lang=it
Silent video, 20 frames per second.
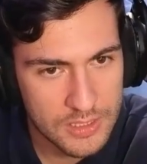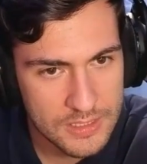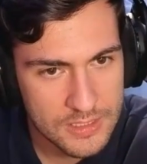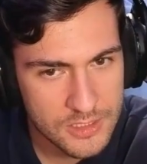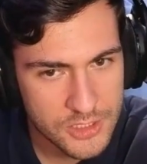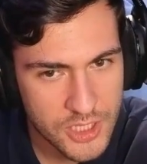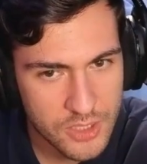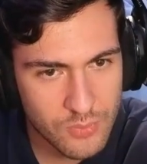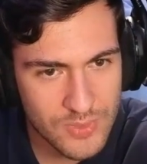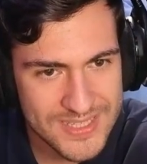
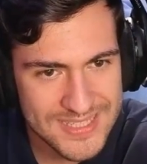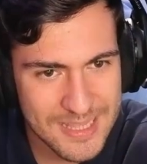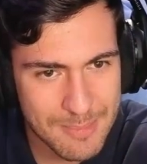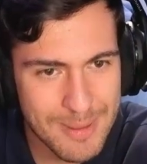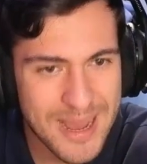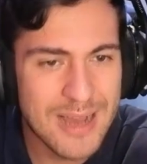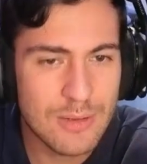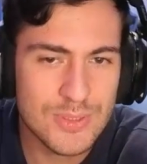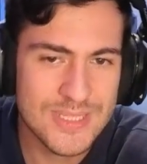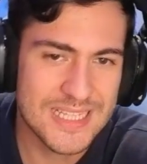Cioè questa
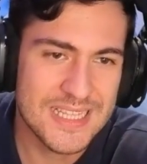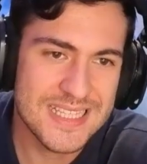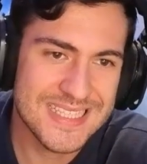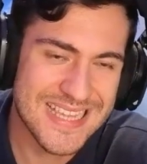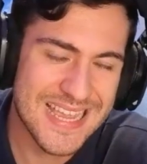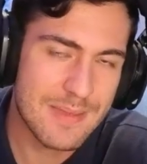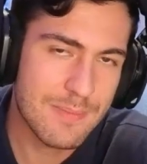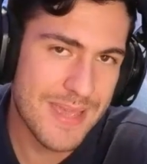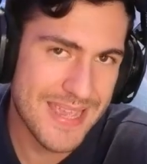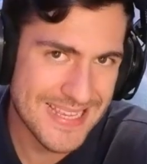pausa di
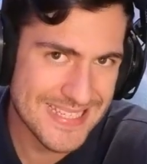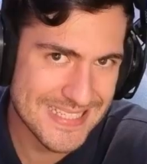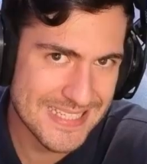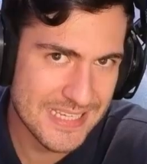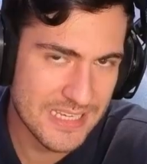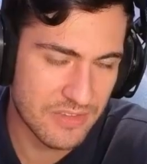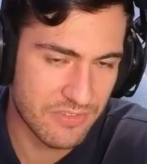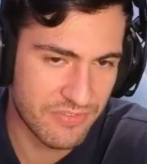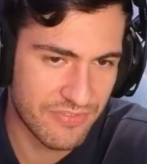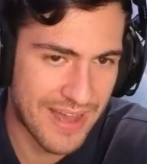sei mesi
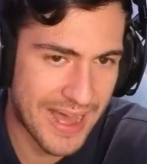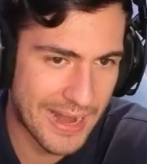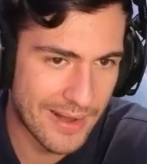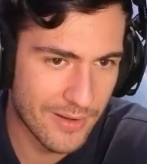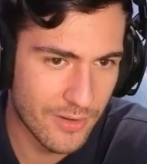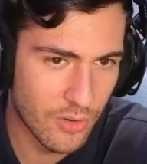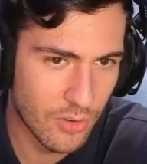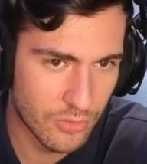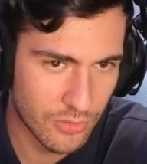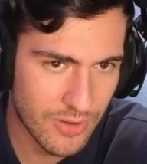che
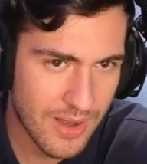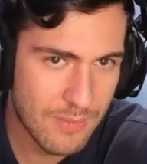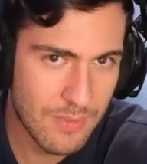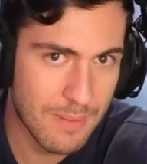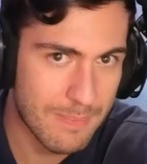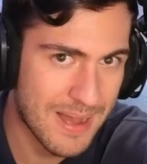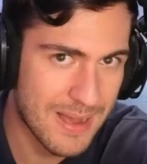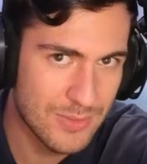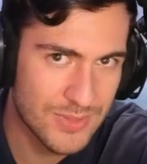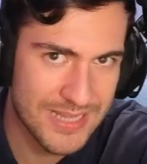fanno non è una
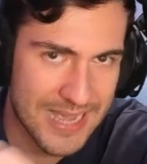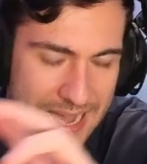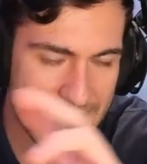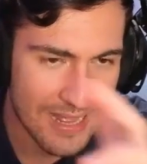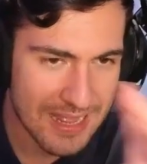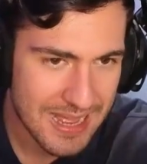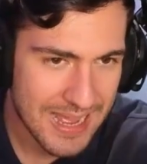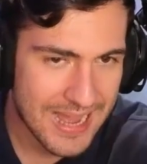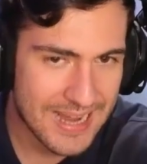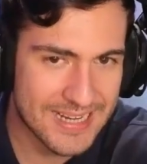pausa
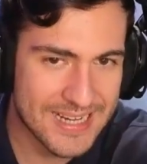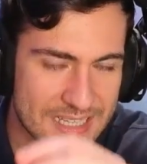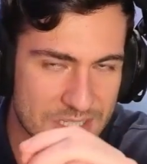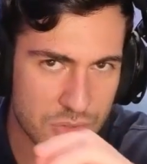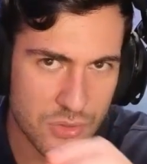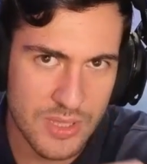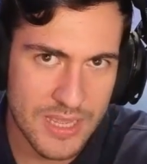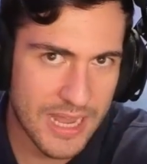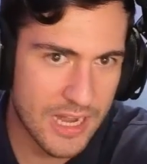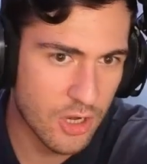a cazzo
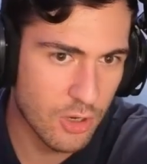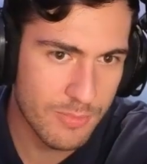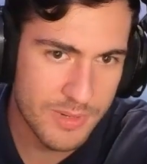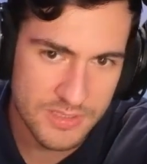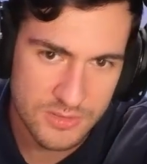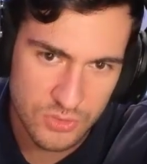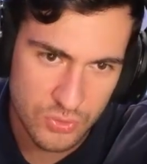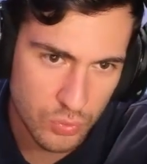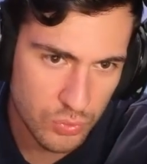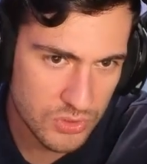di cane come
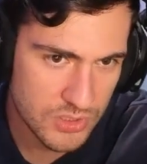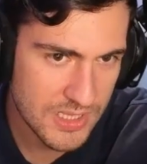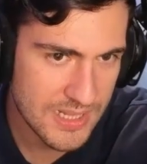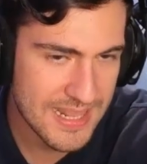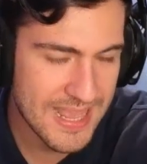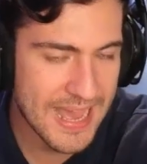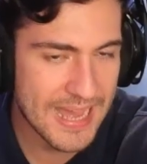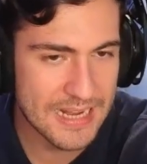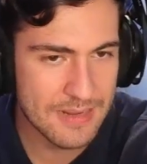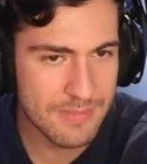in tutti gli
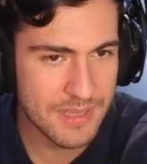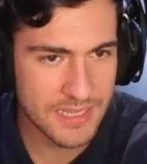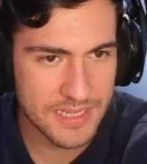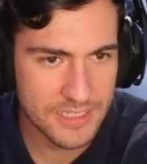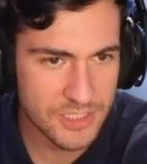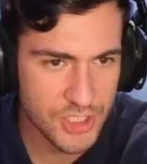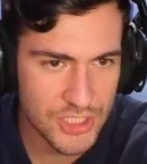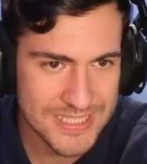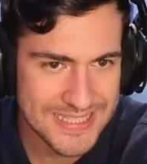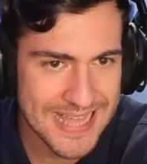anime che
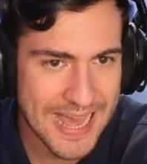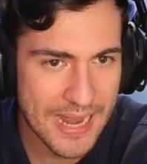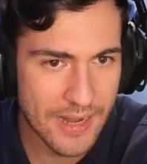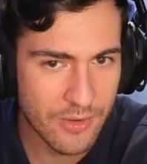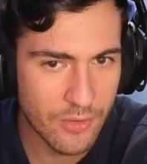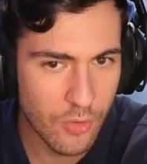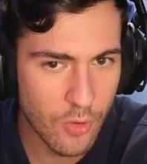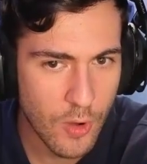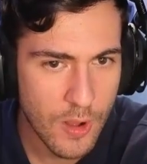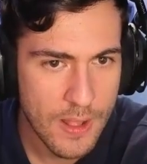ci
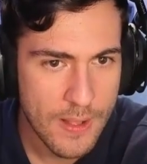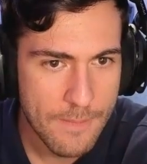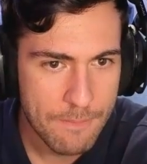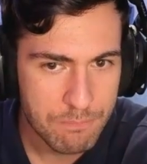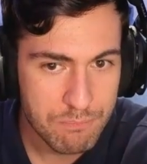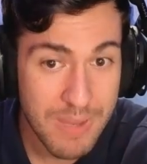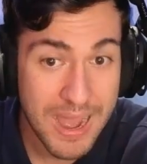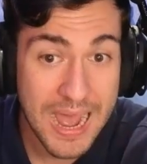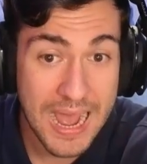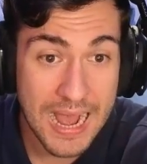stanno,
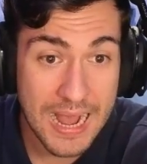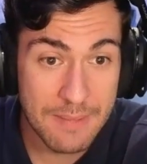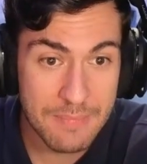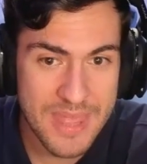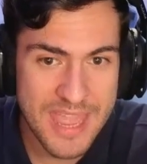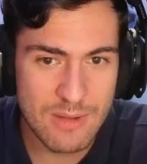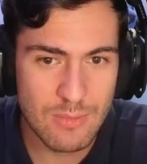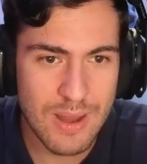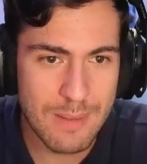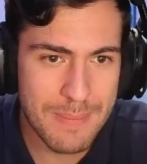ma è
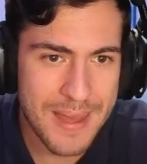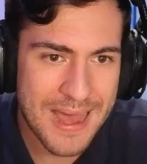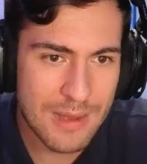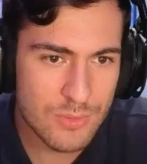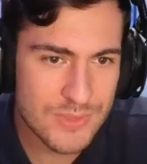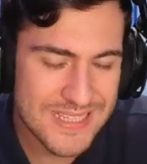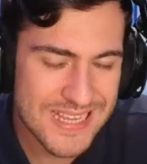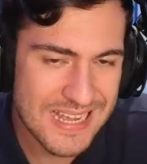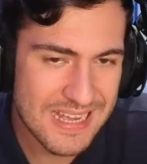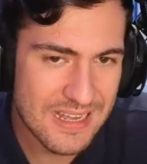una
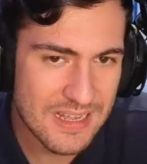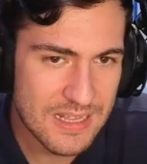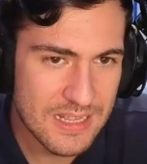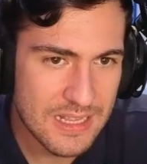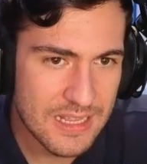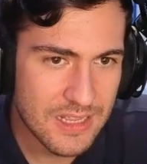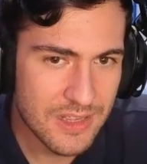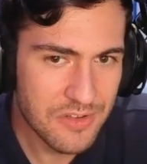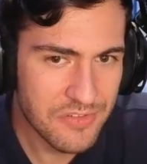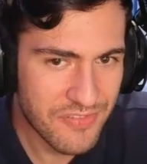pausa
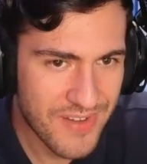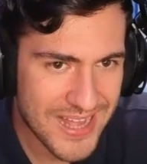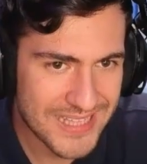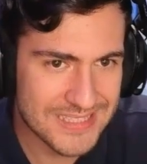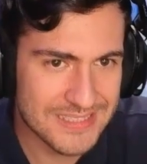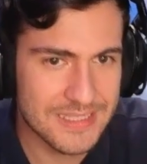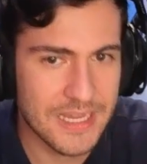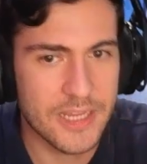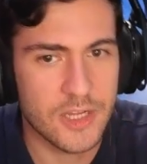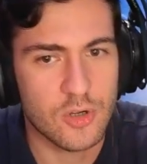
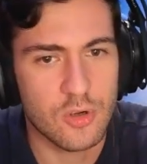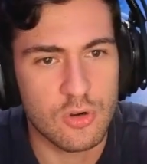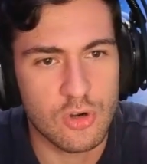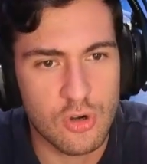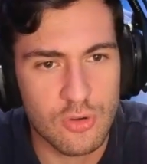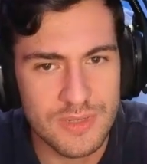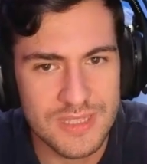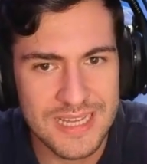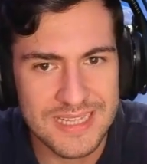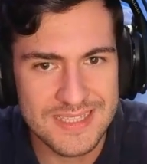fatta in
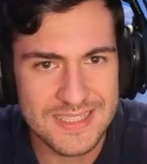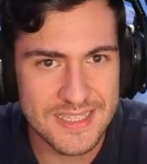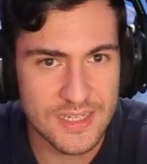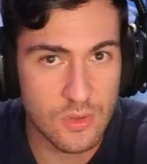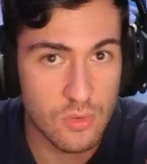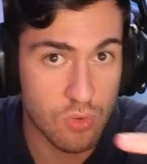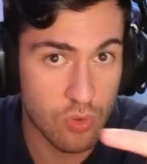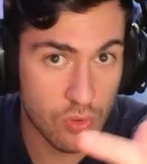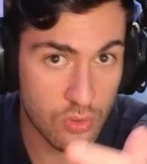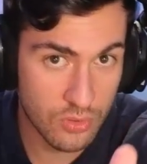concomitanza
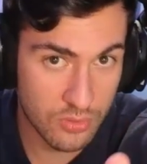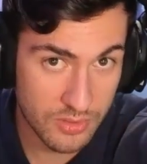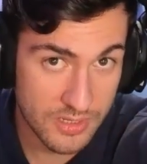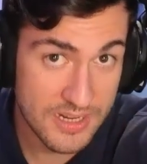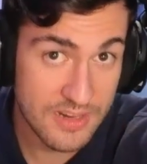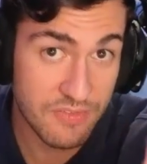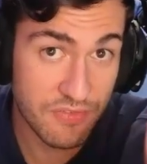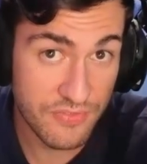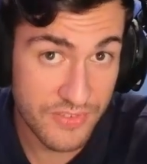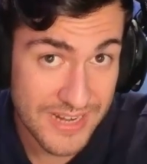con
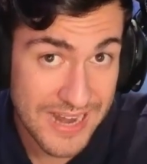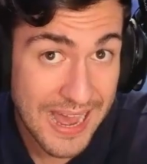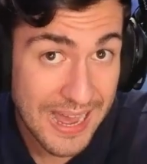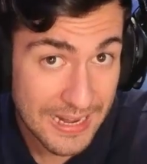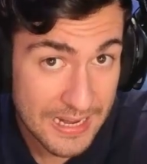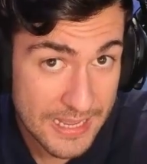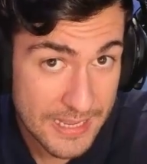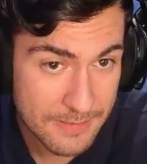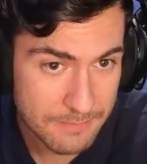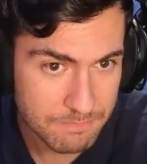il
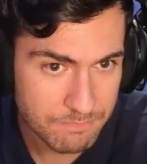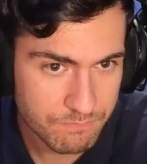finale